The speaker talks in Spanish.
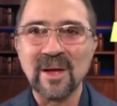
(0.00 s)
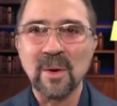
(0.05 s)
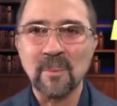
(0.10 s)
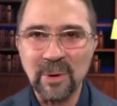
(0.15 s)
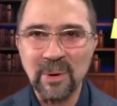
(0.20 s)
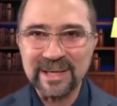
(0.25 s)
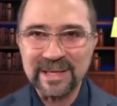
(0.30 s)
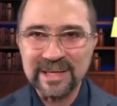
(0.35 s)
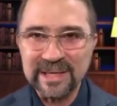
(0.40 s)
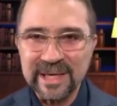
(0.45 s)

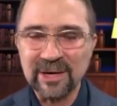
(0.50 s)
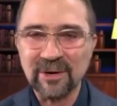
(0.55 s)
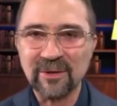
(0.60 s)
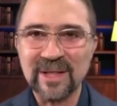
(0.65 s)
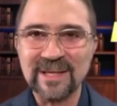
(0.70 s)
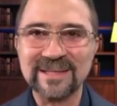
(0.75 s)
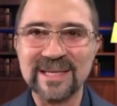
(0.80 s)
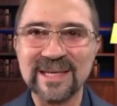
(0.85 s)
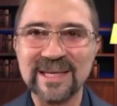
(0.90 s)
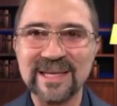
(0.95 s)
Pues quiero
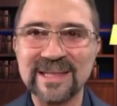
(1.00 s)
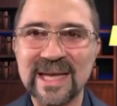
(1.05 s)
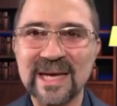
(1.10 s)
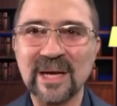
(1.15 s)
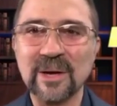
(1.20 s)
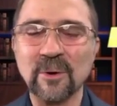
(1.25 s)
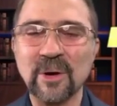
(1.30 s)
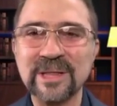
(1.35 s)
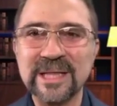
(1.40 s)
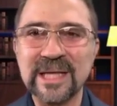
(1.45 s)
decirte
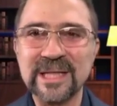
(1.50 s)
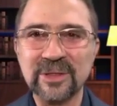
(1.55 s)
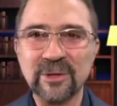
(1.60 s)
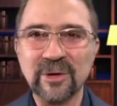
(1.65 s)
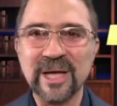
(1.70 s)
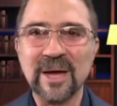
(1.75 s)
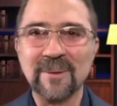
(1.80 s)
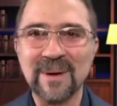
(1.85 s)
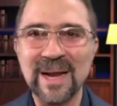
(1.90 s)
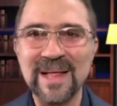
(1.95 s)
que hoy te
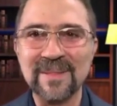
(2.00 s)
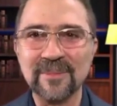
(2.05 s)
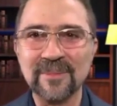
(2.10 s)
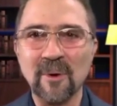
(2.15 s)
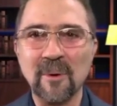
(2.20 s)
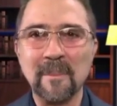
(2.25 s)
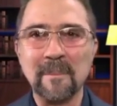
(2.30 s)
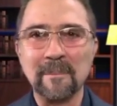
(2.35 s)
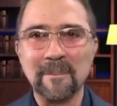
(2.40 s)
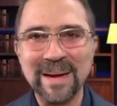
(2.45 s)
estoy
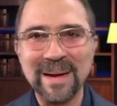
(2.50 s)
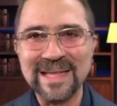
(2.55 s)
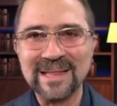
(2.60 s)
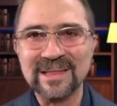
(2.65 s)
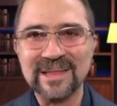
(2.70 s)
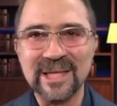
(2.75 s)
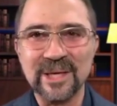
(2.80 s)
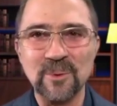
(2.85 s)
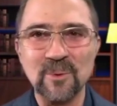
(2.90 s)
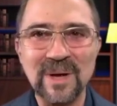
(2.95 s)
hablando
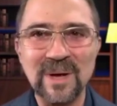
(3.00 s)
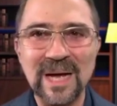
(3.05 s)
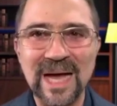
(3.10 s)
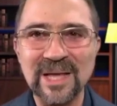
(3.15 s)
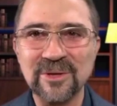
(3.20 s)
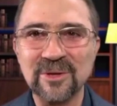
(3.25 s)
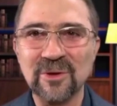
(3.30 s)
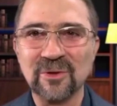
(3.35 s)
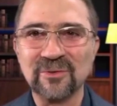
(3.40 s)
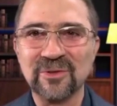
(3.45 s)
21
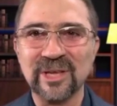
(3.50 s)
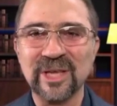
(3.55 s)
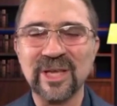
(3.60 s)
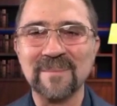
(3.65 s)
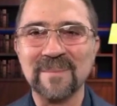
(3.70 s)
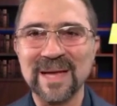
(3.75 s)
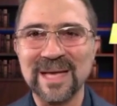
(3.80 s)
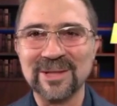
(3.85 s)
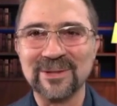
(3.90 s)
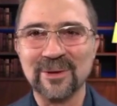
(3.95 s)
años
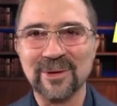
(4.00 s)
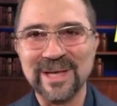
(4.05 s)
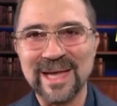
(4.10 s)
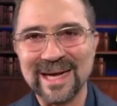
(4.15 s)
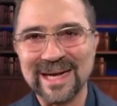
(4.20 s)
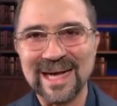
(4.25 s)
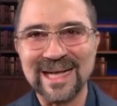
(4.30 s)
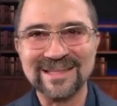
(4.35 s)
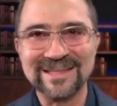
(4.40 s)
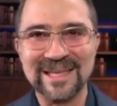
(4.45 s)
y medio,
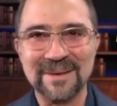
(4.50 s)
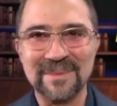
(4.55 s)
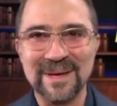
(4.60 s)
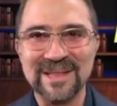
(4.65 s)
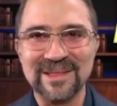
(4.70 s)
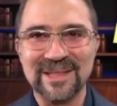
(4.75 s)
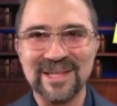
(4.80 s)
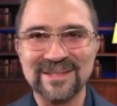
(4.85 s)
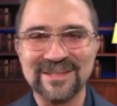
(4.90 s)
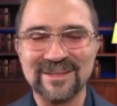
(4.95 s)
ya casi
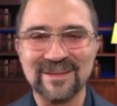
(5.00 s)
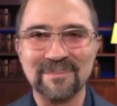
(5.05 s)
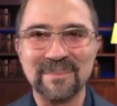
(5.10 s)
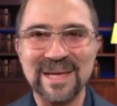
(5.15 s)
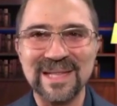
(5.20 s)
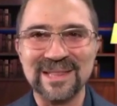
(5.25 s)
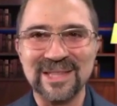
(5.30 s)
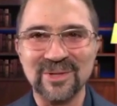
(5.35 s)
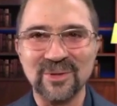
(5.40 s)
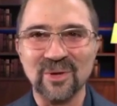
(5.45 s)

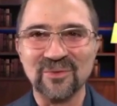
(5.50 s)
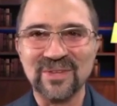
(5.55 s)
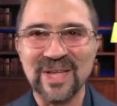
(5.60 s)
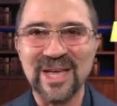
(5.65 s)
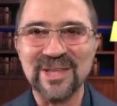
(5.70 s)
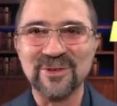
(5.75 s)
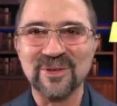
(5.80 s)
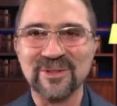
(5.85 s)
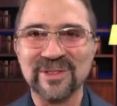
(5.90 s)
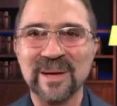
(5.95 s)
22
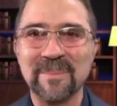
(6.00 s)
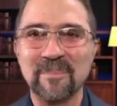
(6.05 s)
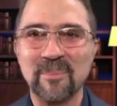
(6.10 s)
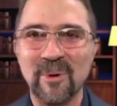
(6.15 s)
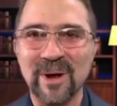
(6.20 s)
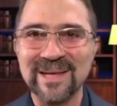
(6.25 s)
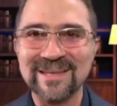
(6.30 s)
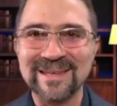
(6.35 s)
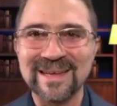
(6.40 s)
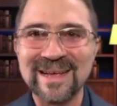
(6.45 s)
años
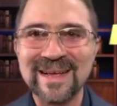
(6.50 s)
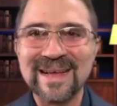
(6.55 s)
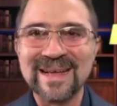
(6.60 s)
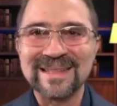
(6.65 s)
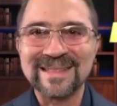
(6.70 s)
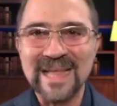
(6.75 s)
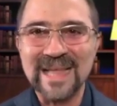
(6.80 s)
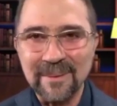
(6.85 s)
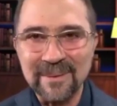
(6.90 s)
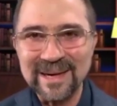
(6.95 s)
después
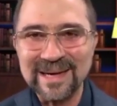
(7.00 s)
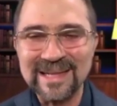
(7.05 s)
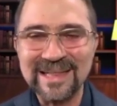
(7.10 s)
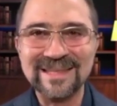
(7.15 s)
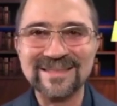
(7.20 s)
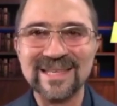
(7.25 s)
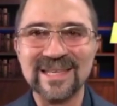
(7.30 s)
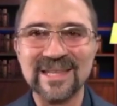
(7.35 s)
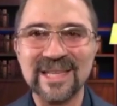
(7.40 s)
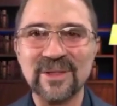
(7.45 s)
de haber
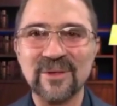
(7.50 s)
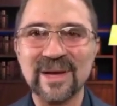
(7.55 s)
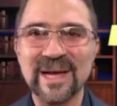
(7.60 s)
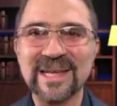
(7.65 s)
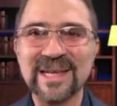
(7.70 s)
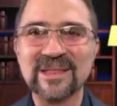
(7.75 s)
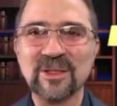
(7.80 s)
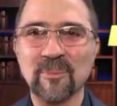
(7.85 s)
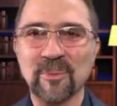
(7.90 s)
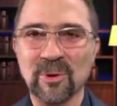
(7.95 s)
decidido en
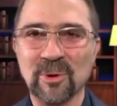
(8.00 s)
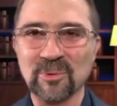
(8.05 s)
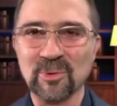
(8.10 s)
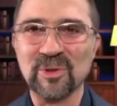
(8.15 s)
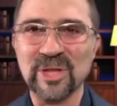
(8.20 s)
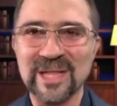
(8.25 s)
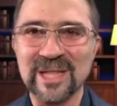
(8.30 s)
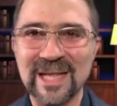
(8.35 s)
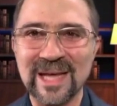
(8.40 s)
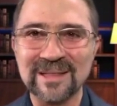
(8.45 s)
esta
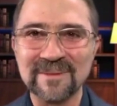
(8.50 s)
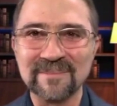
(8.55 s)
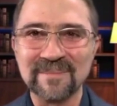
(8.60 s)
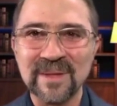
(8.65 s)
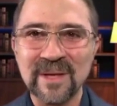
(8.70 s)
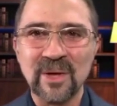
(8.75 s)
oportunidad.